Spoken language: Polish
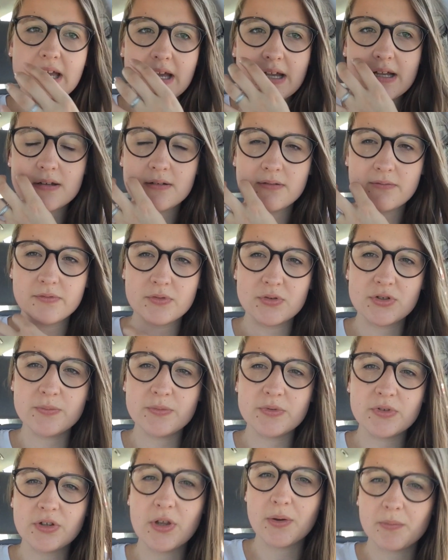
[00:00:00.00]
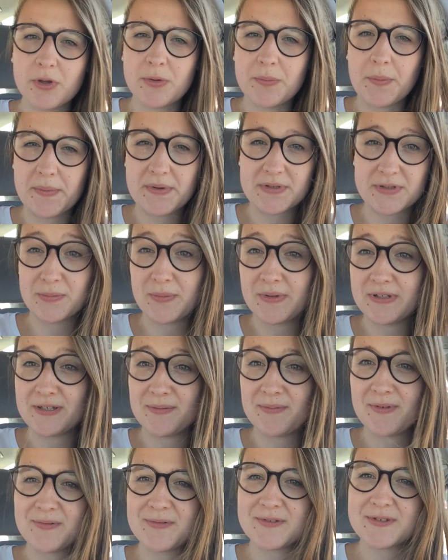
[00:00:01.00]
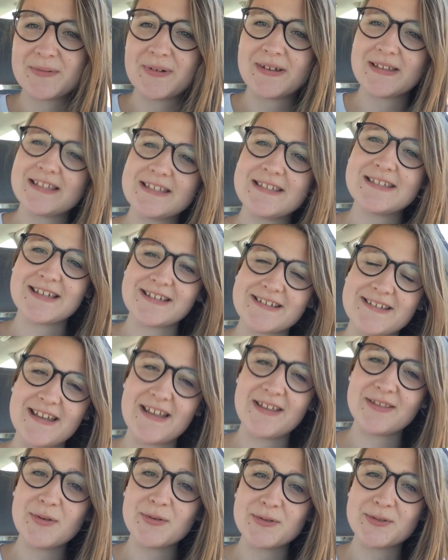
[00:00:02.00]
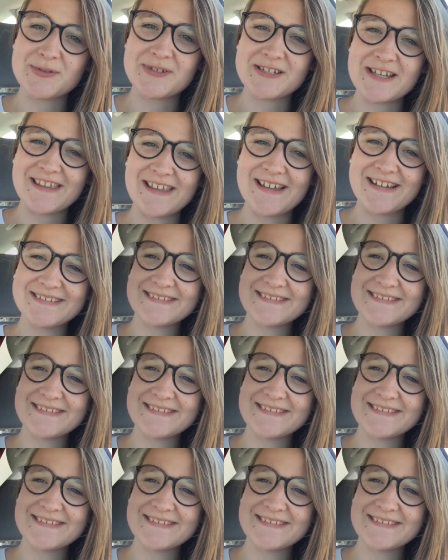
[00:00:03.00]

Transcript: jak wrócimy do domu i po prostu będziemy ją składać. Także do usłyszenia.